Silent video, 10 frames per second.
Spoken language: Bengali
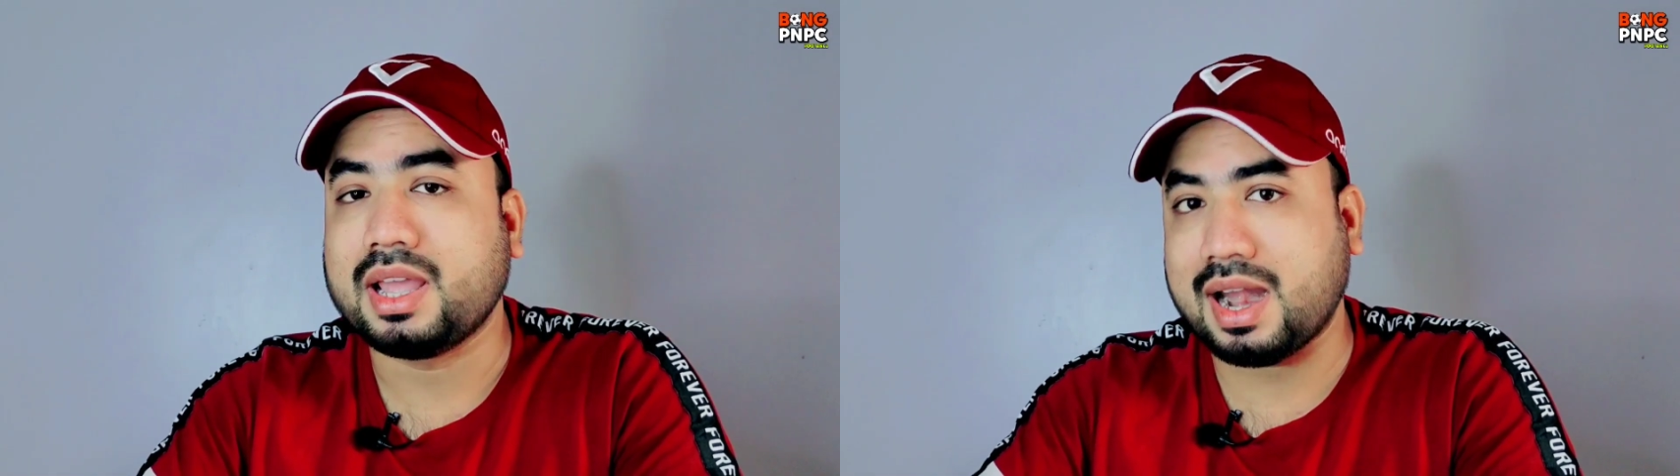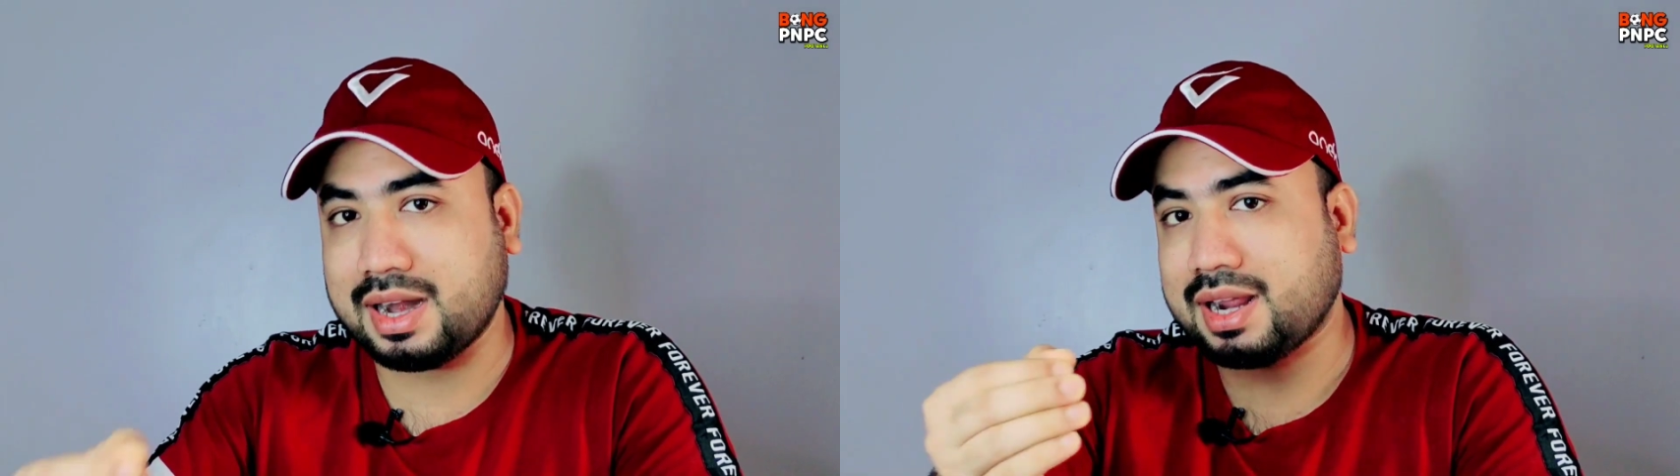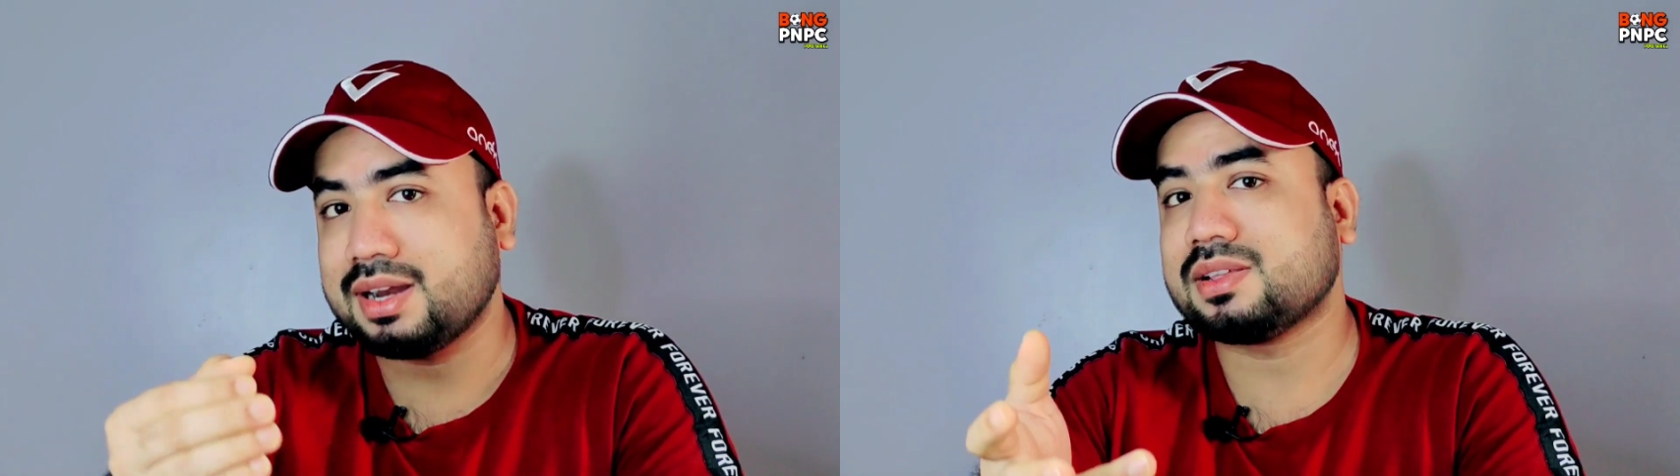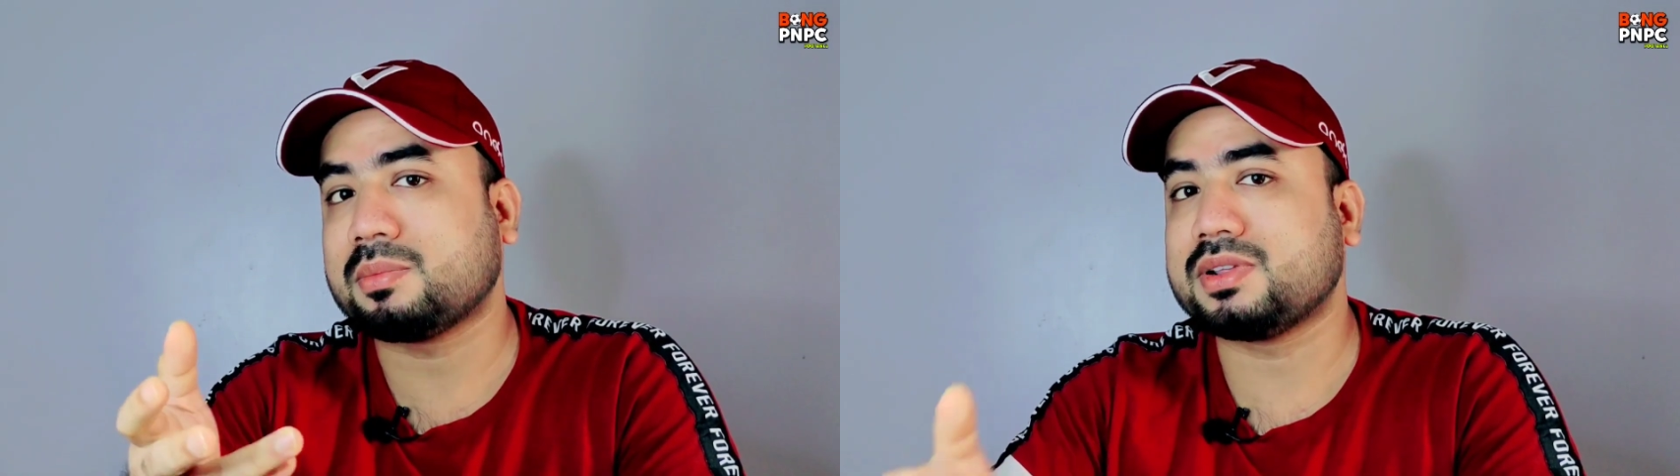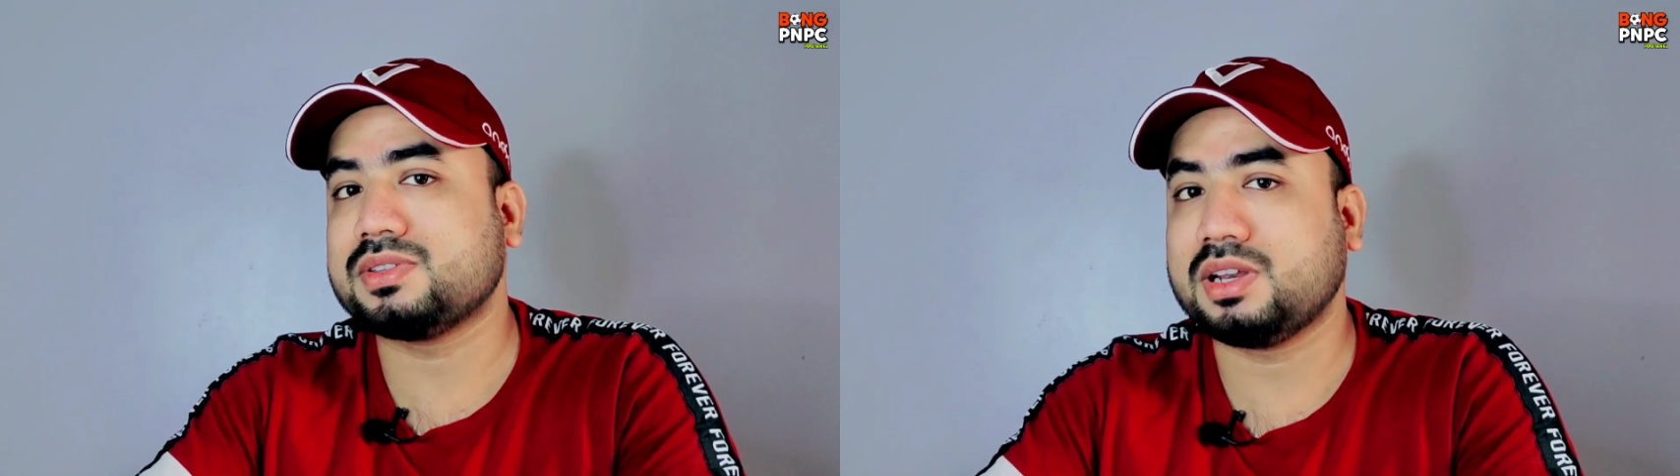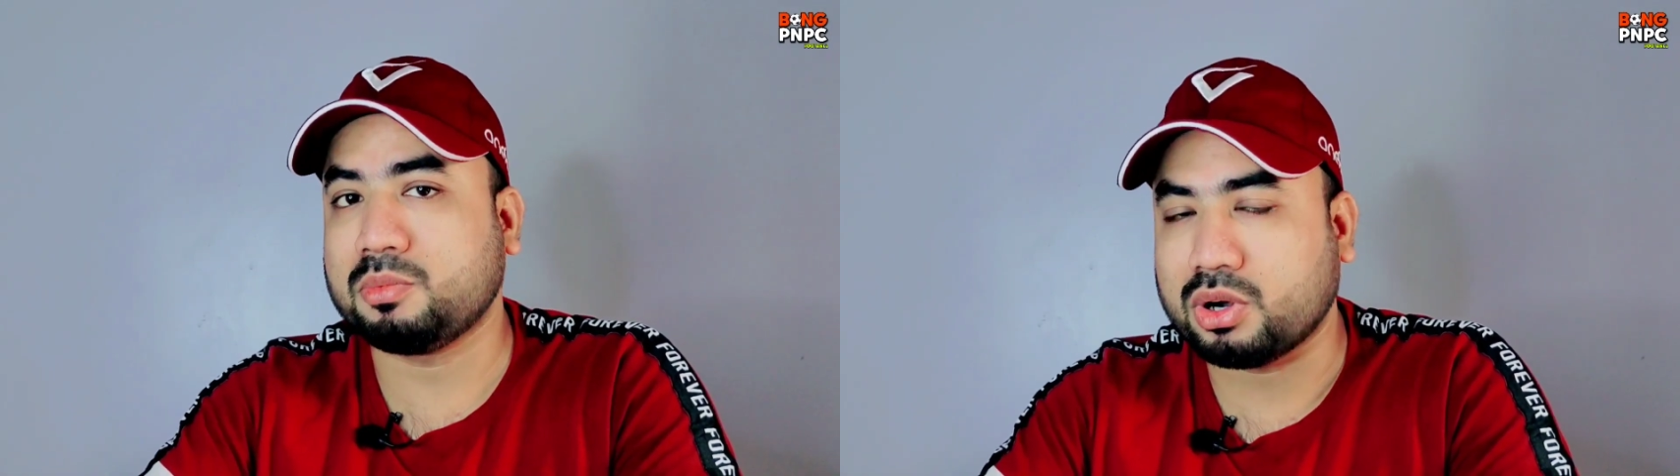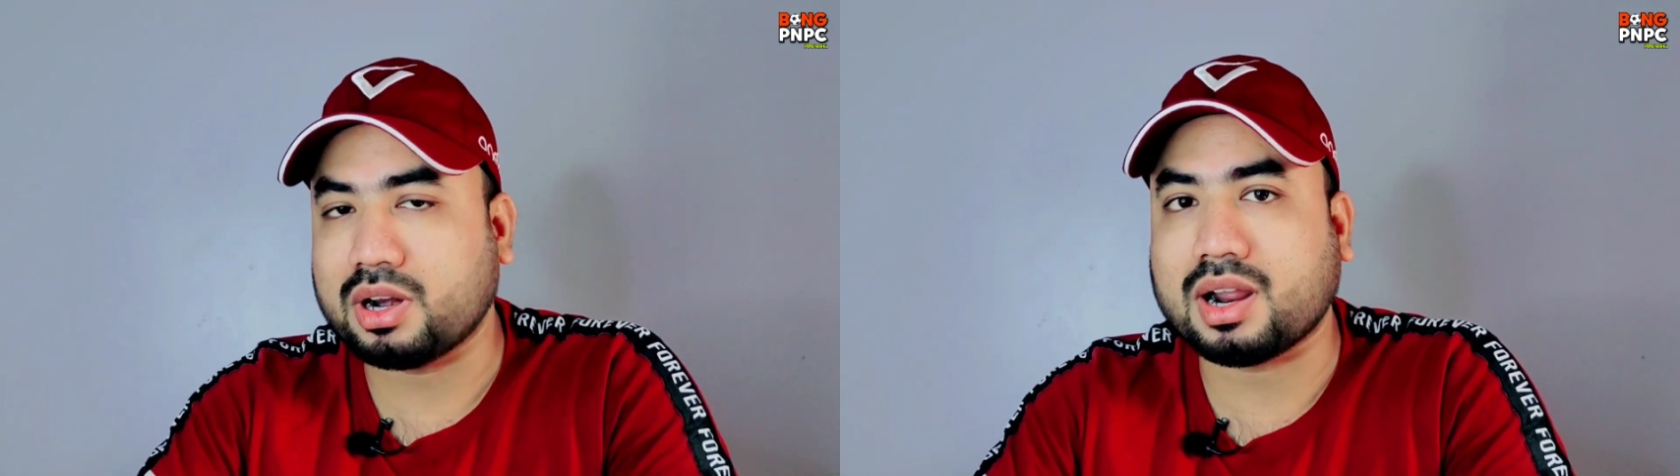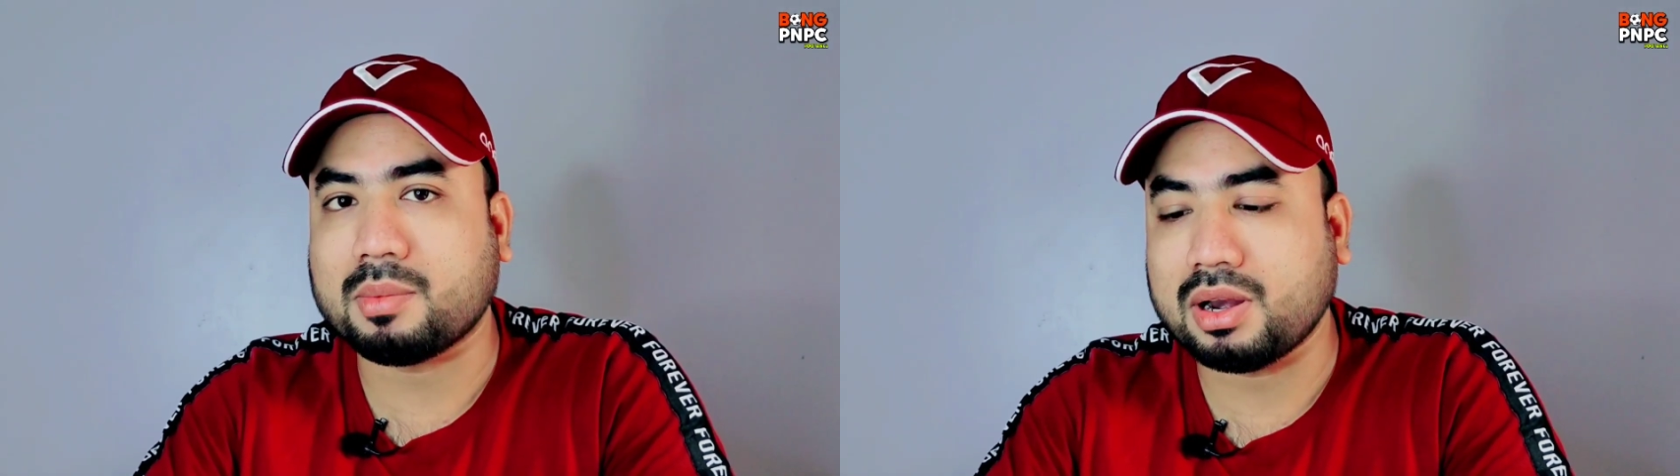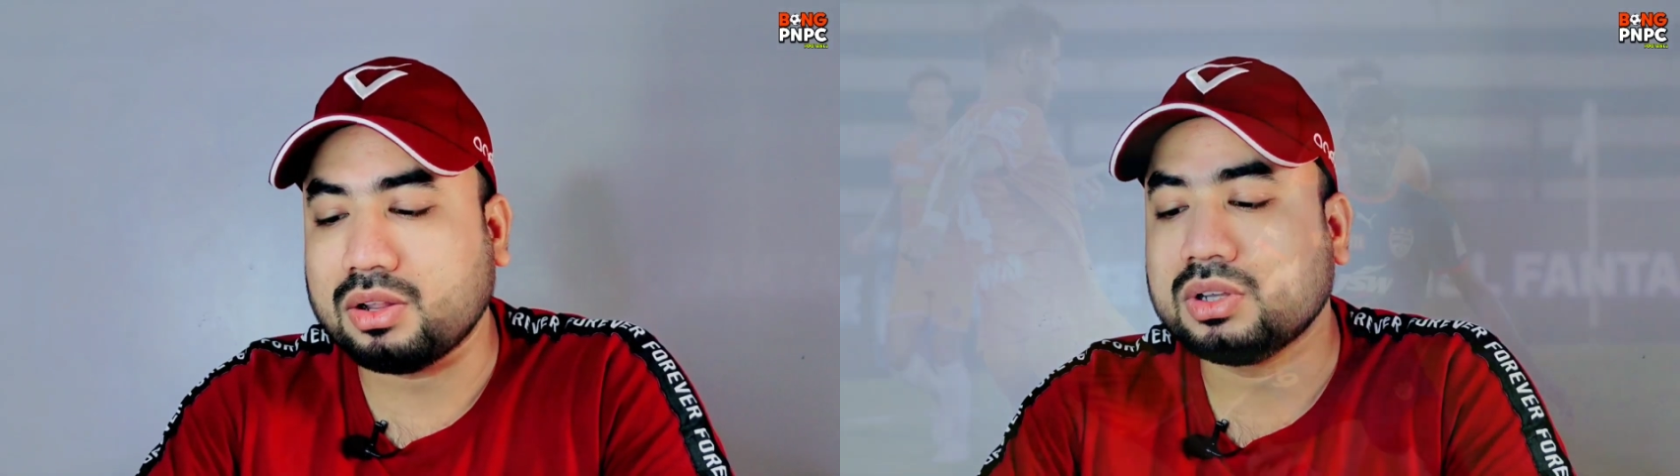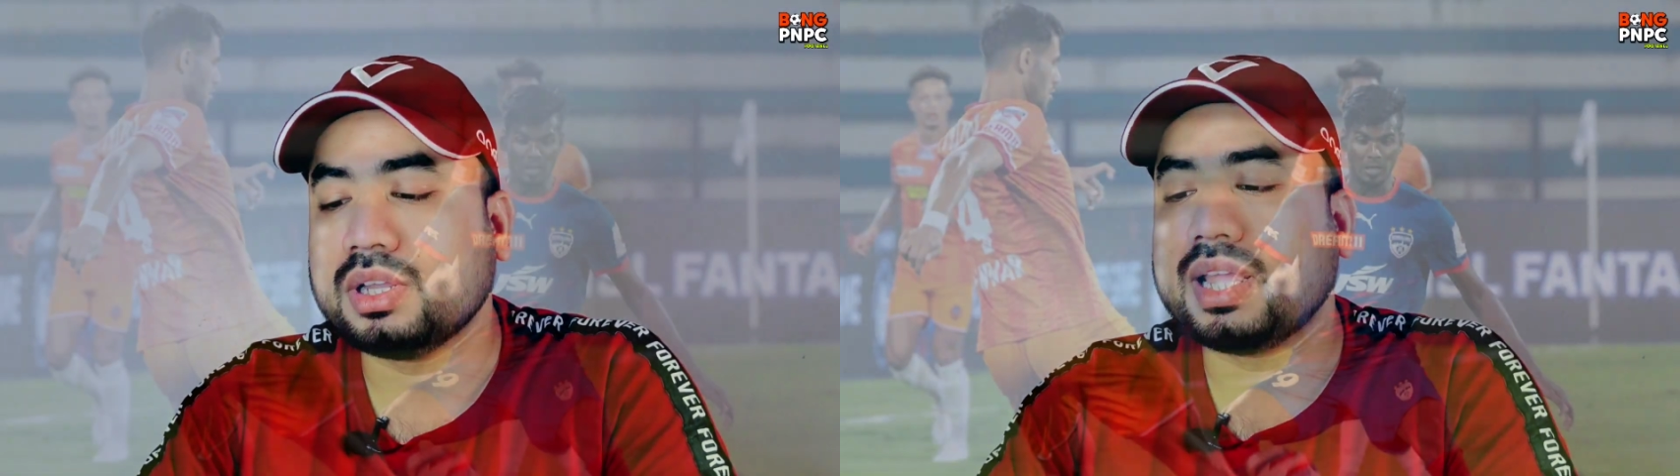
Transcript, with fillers: অ্যান্ড এখানে সারপ্রাইজিংলি বলে রাখা ভালো